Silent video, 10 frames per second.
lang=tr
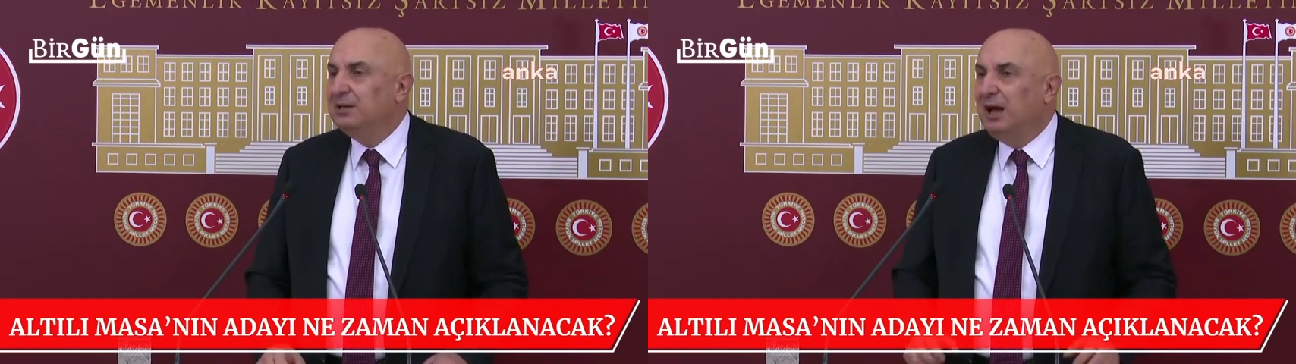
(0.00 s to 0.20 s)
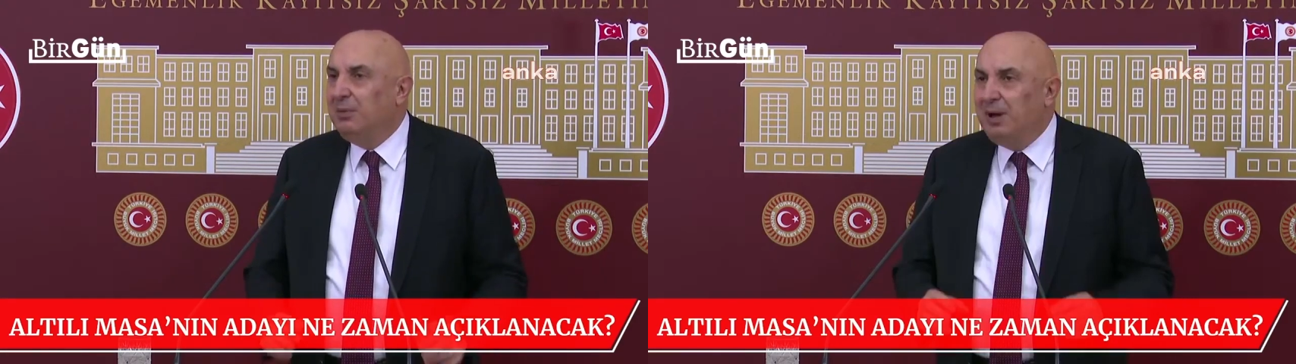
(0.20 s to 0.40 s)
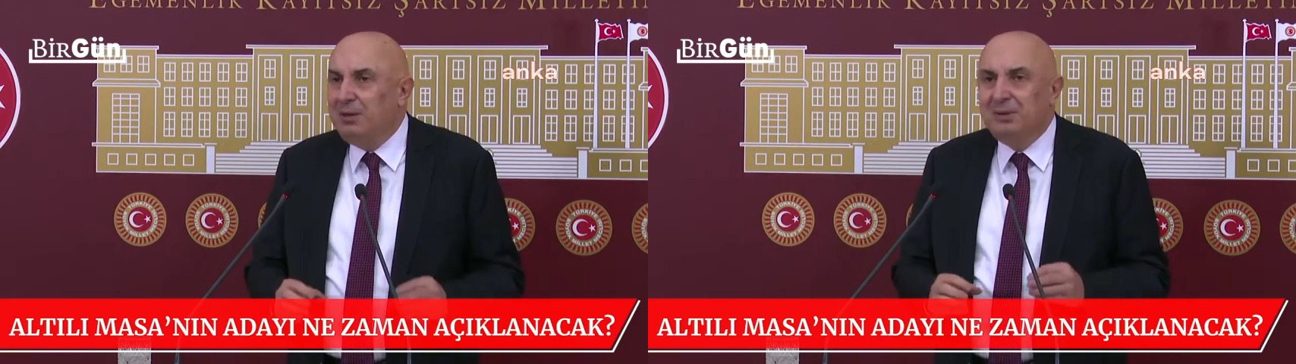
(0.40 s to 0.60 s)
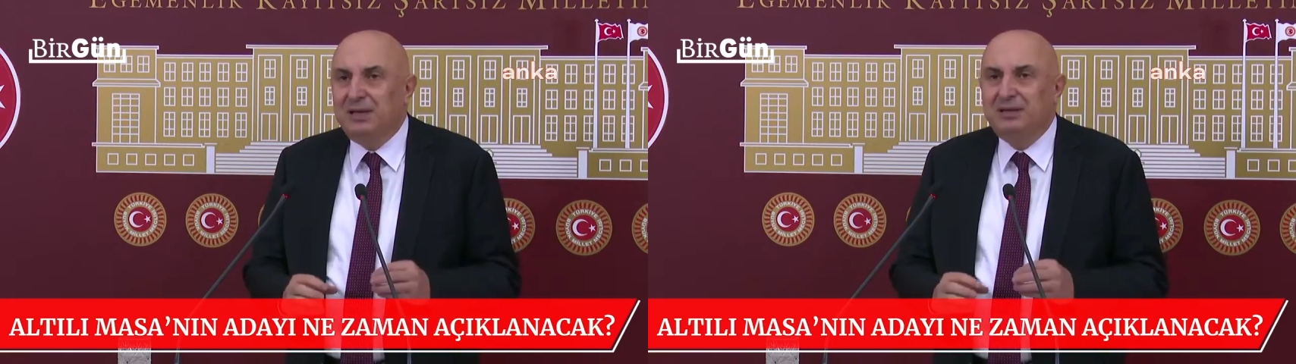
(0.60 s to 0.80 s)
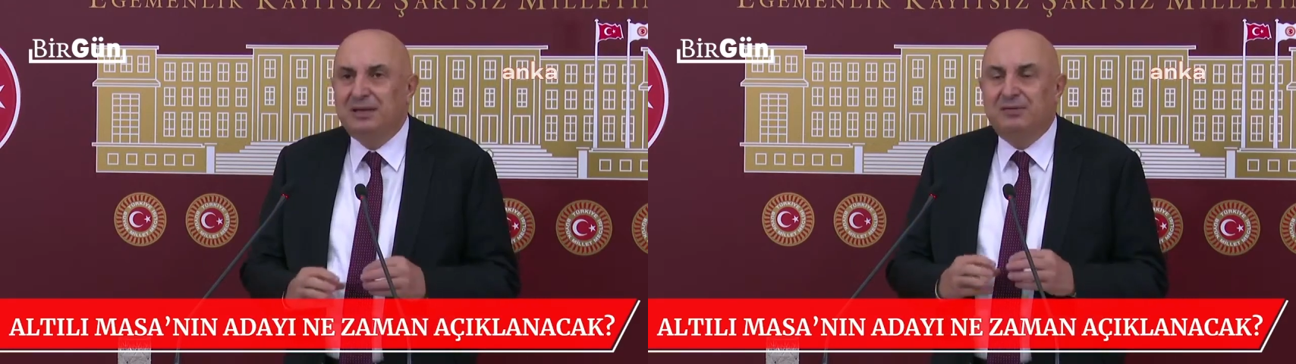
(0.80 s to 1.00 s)

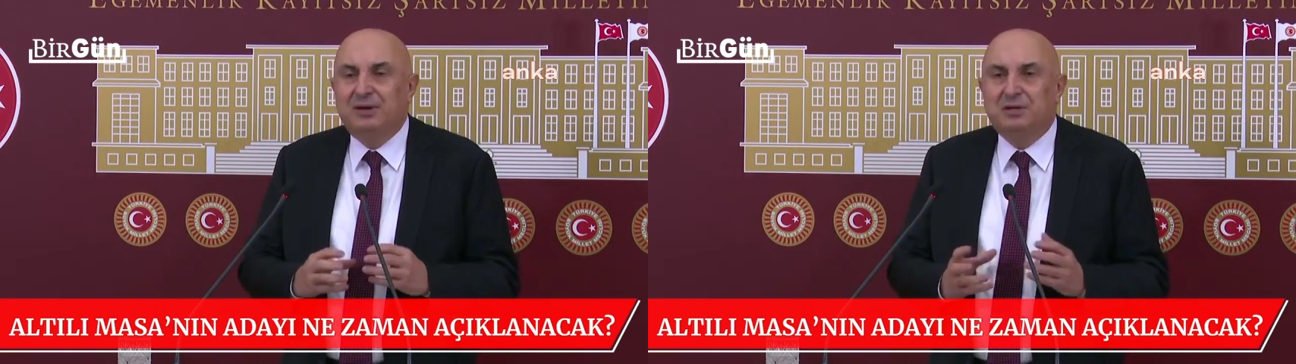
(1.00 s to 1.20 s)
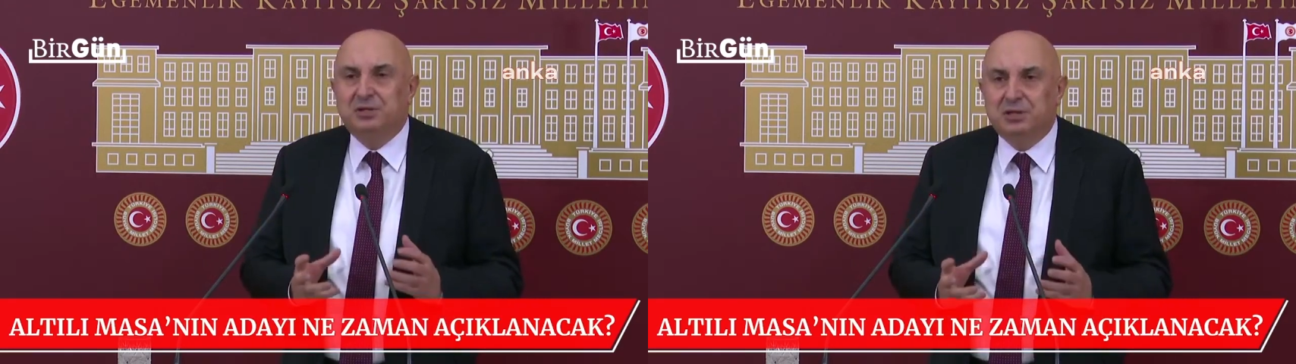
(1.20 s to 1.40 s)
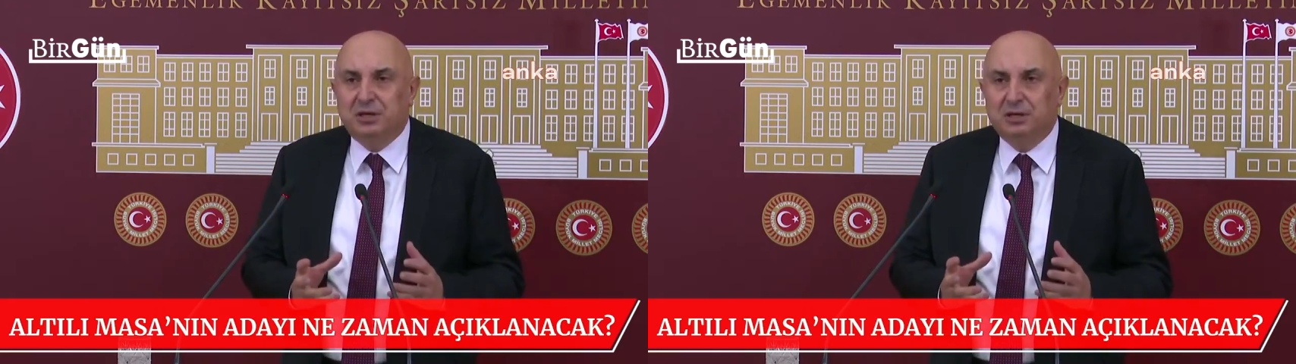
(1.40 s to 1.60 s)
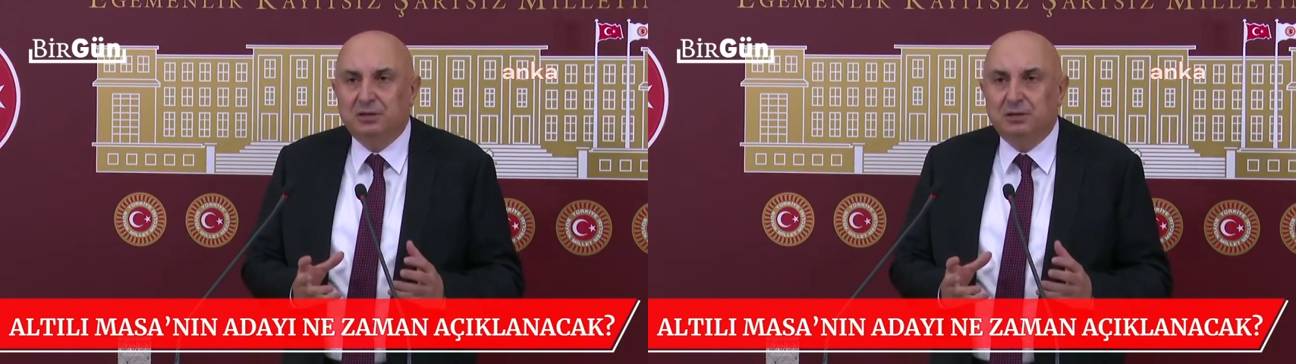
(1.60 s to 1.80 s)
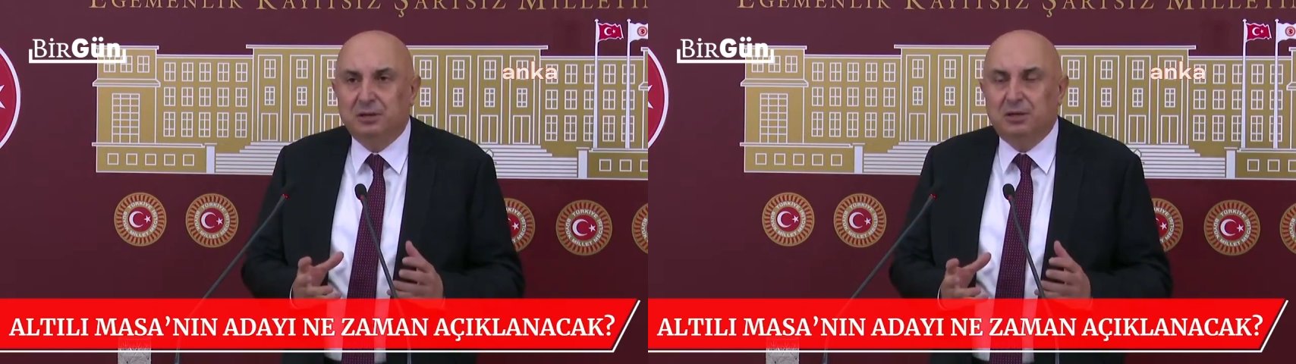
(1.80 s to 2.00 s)
tamamen devre dışı
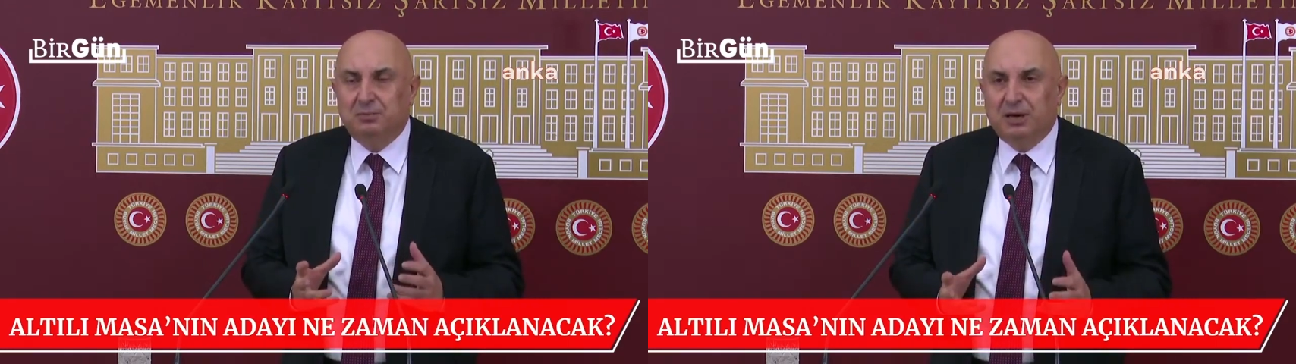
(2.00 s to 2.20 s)
e,